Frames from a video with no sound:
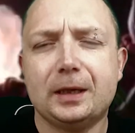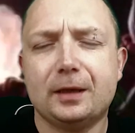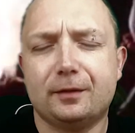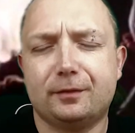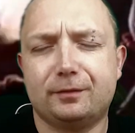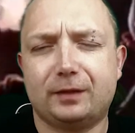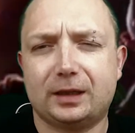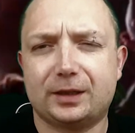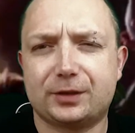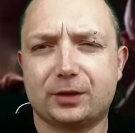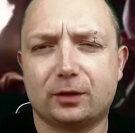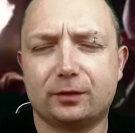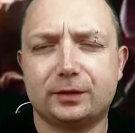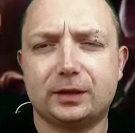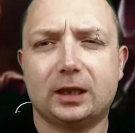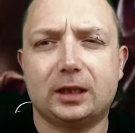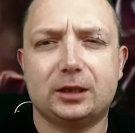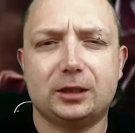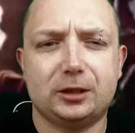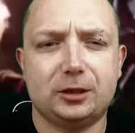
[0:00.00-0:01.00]

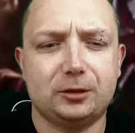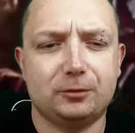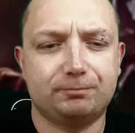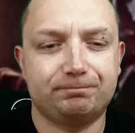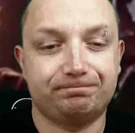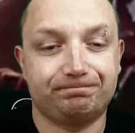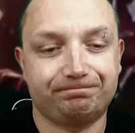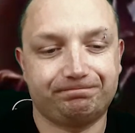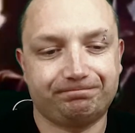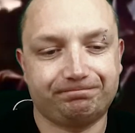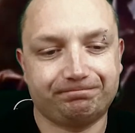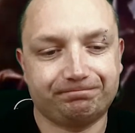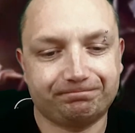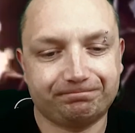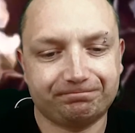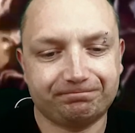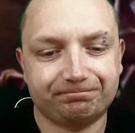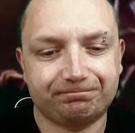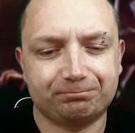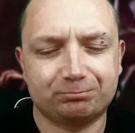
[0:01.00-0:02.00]
walcownia i
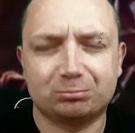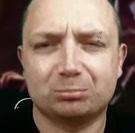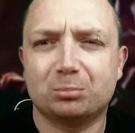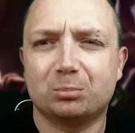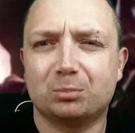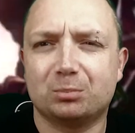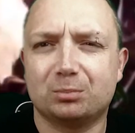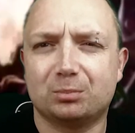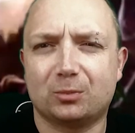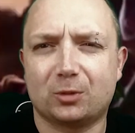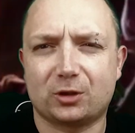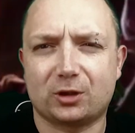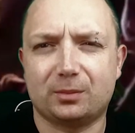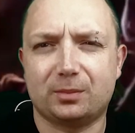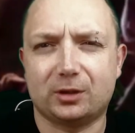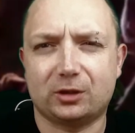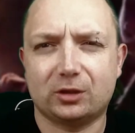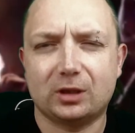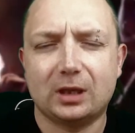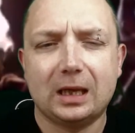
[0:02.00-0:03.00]
może
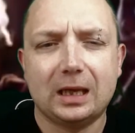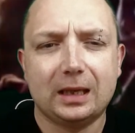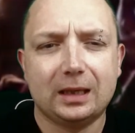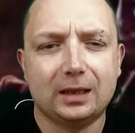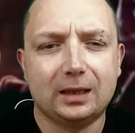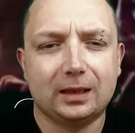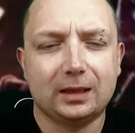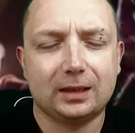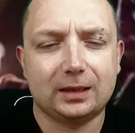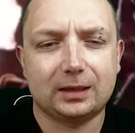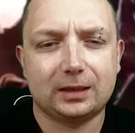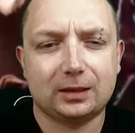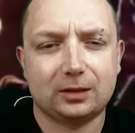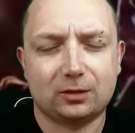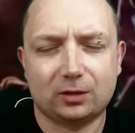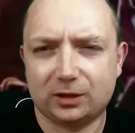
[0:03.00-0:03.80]
być. To